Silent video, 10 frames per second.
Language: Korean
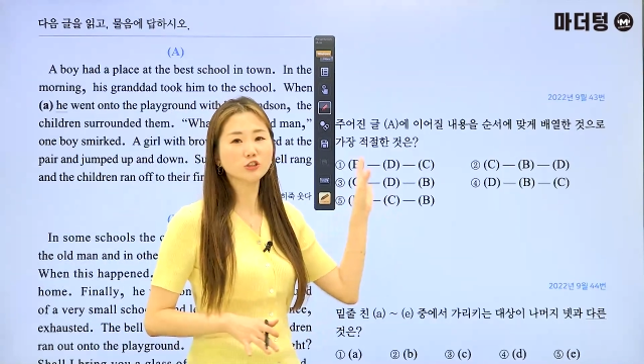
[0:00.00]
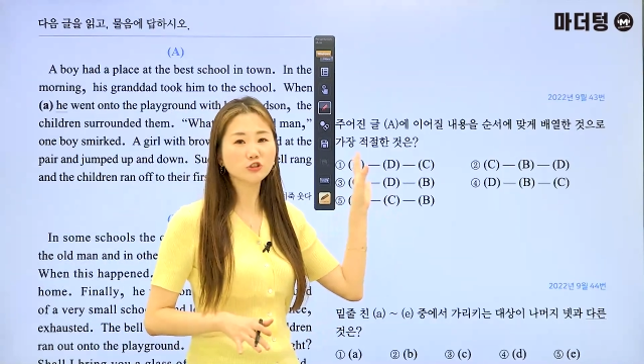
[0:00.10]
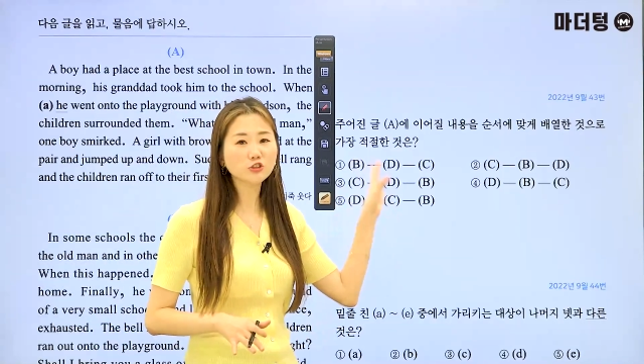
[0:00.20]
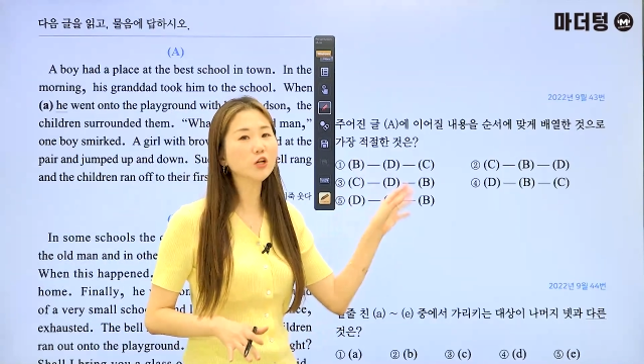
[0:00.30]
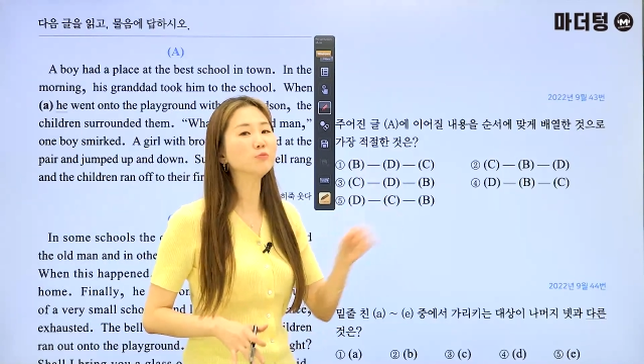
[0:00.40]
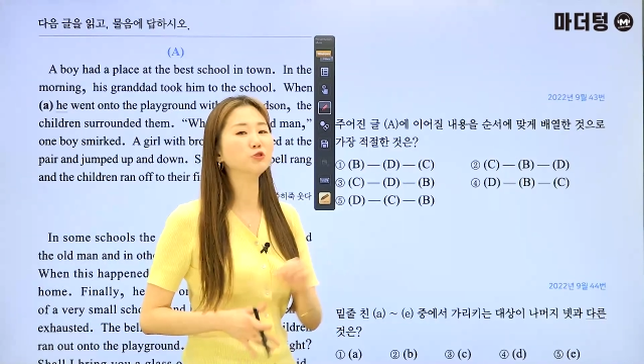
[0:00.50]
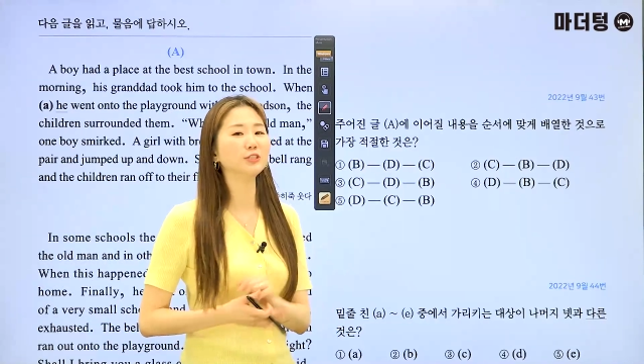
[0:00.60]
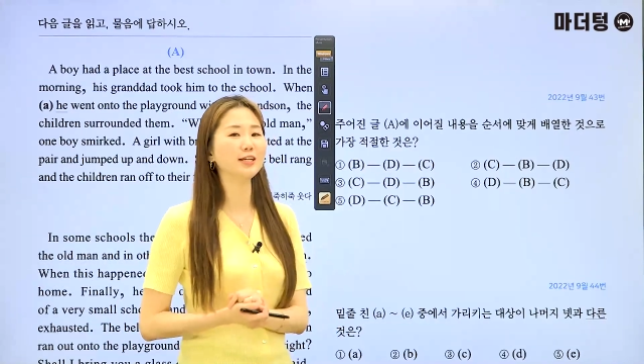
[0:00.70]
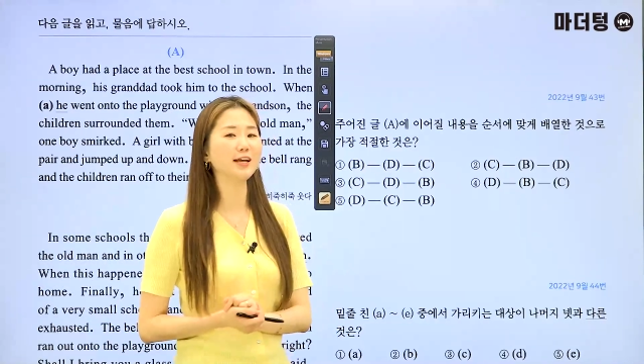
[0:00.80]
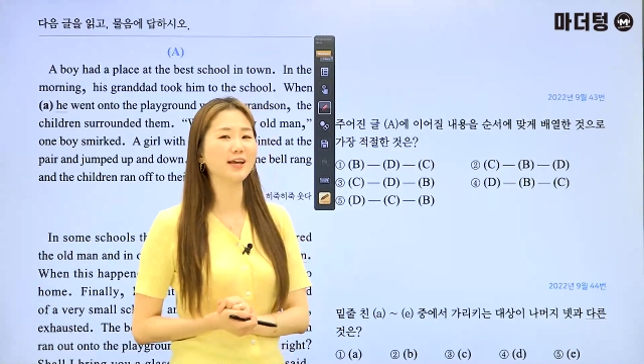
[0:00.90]
순서
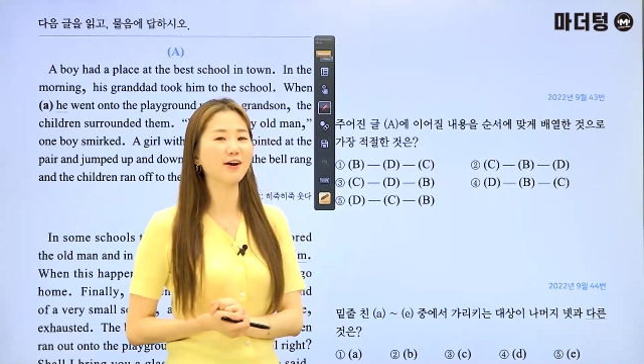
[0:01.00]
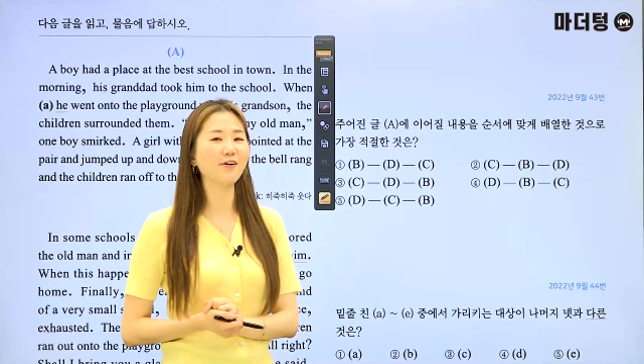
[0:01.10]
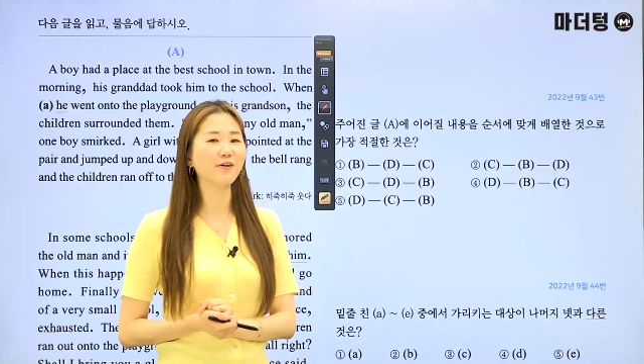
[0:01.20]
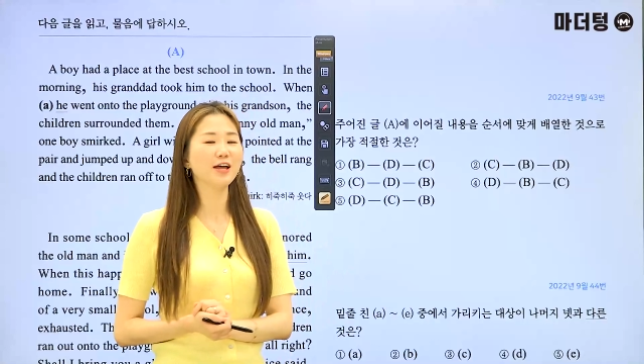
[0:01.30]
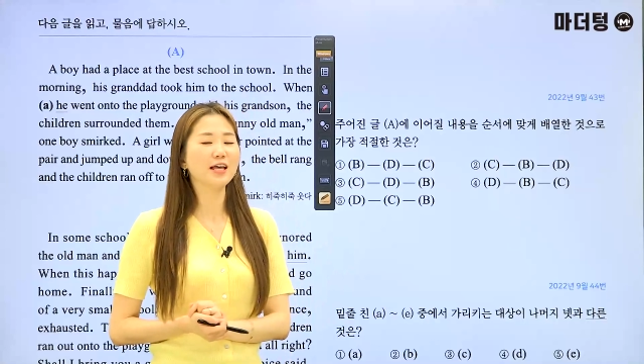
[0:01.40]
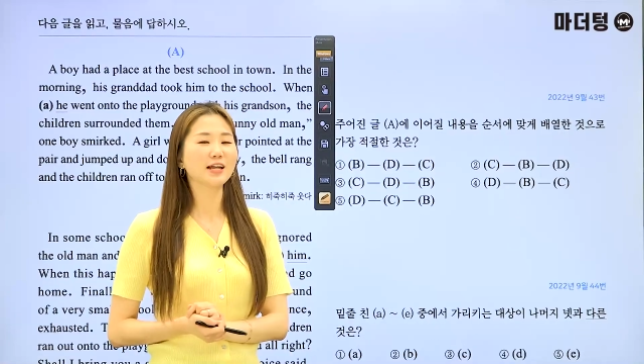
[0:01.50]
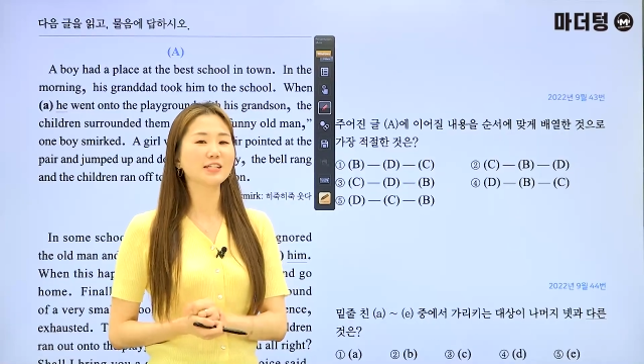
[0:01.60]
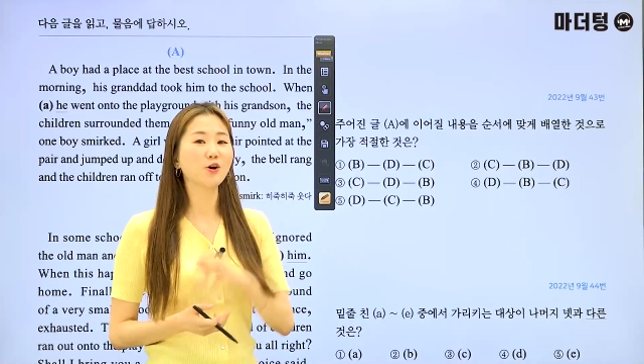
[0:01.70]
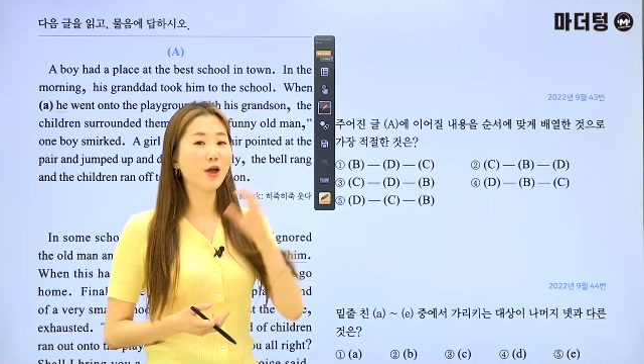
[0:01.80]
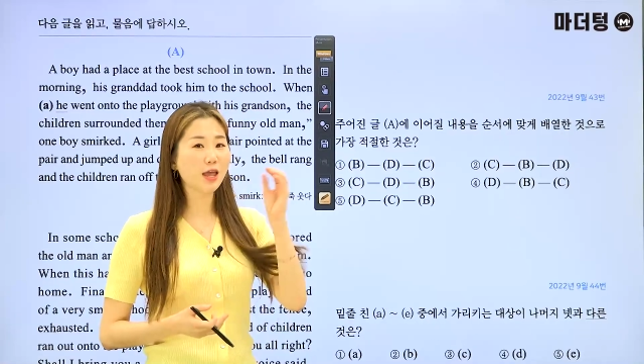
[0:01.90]
문제예요.
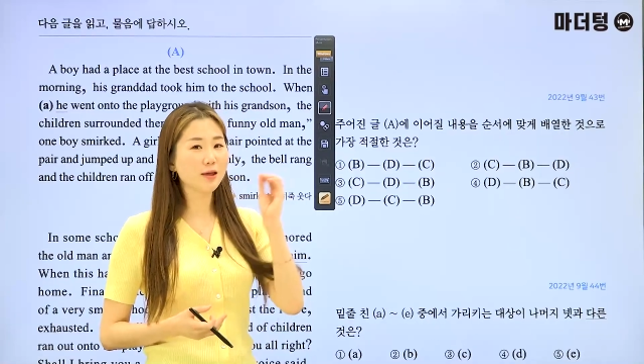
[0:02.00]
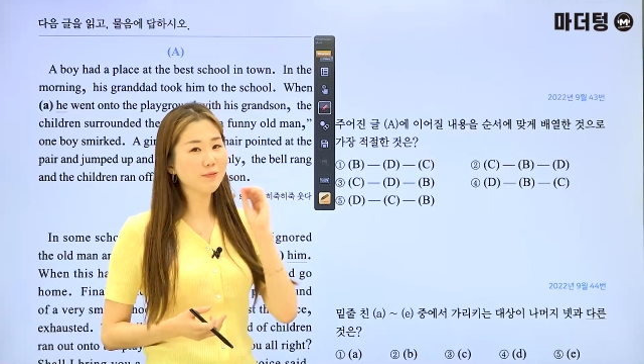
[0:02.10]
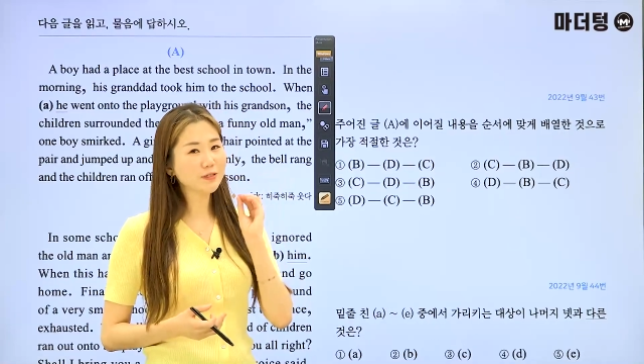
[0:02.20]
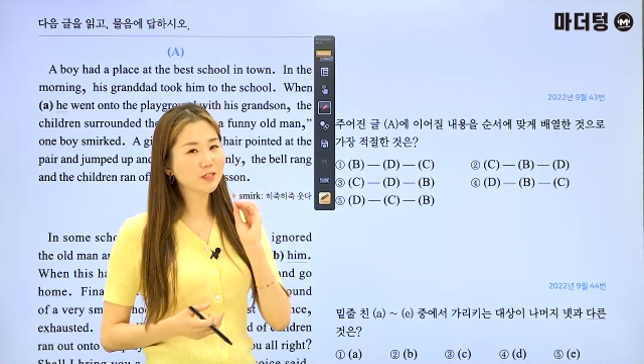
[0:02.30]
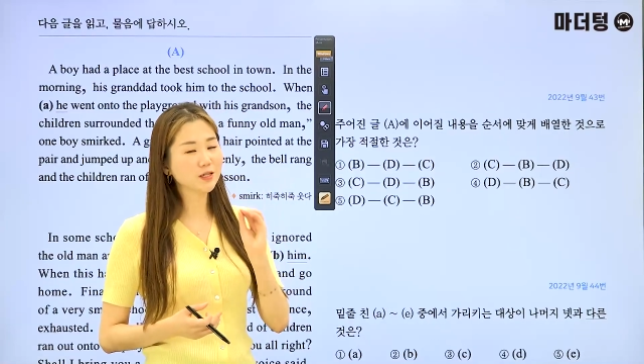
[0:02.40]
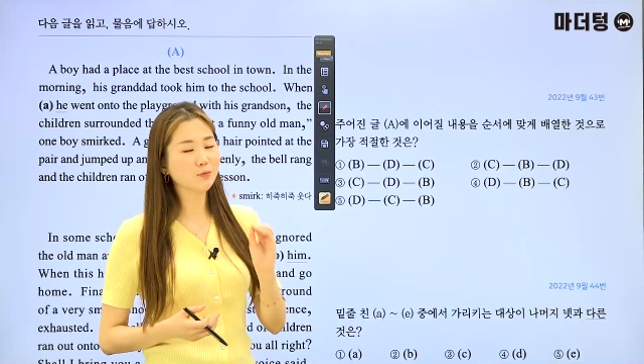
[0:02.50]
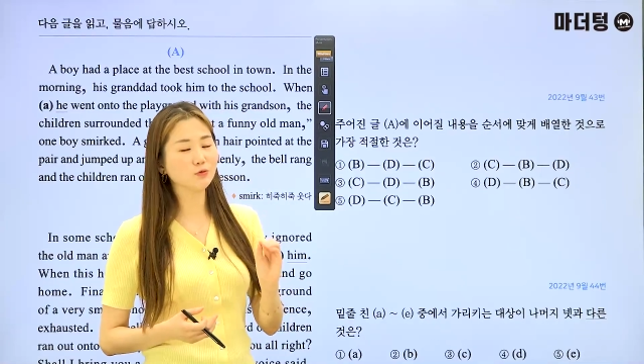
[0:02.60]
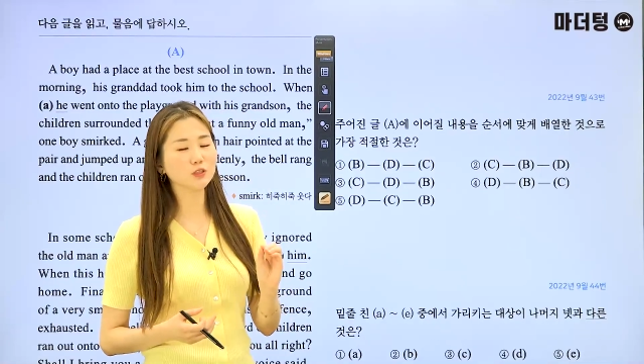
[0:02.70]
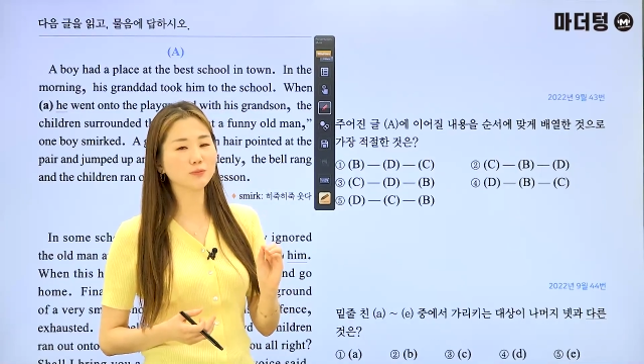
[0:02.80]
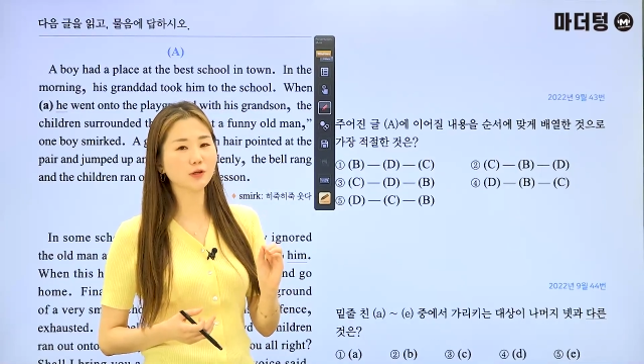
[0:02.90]
그래서 ABC
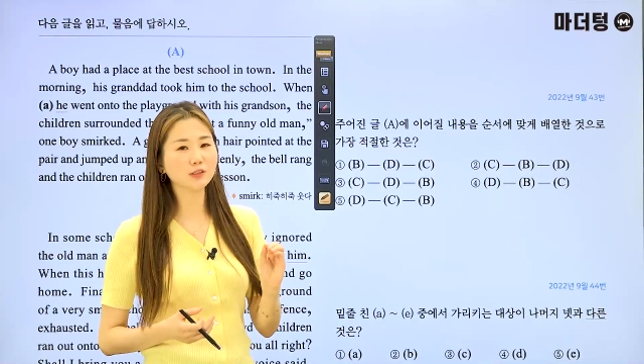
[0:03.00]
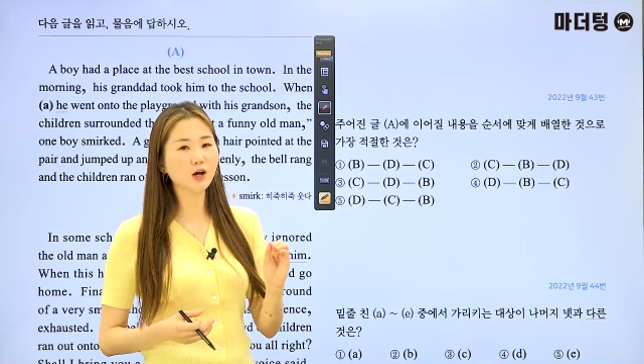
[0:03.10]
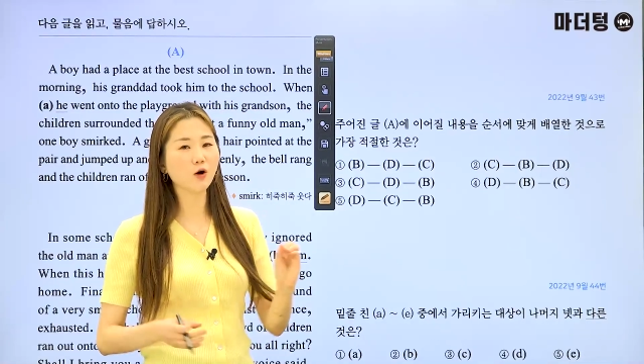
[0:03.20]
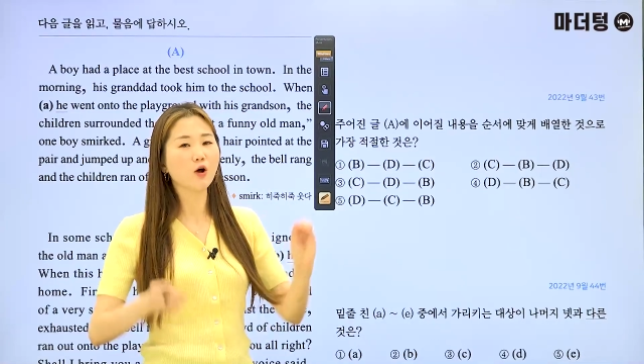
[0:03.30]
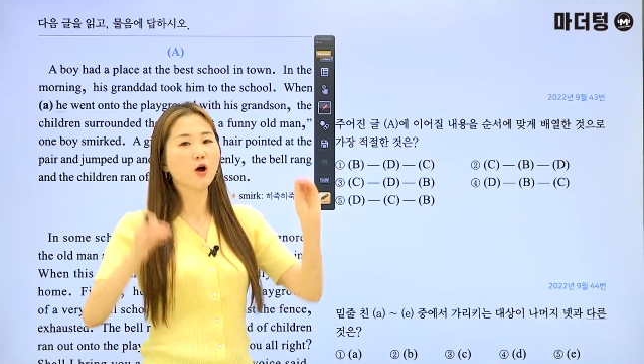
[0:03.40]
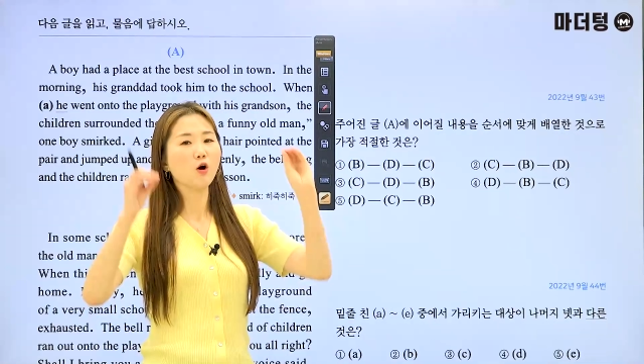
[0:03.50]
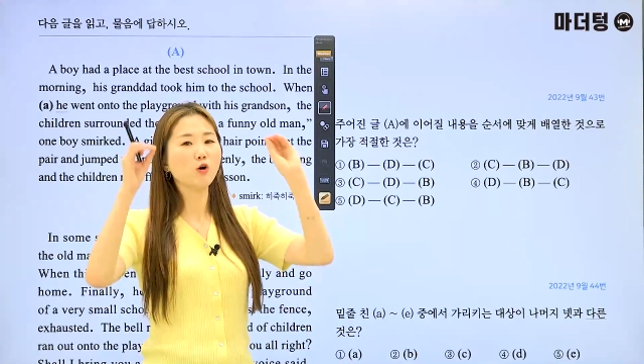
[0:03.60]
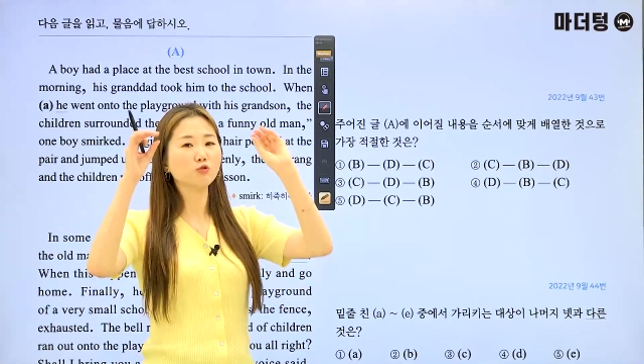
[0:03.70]
보시면서 어,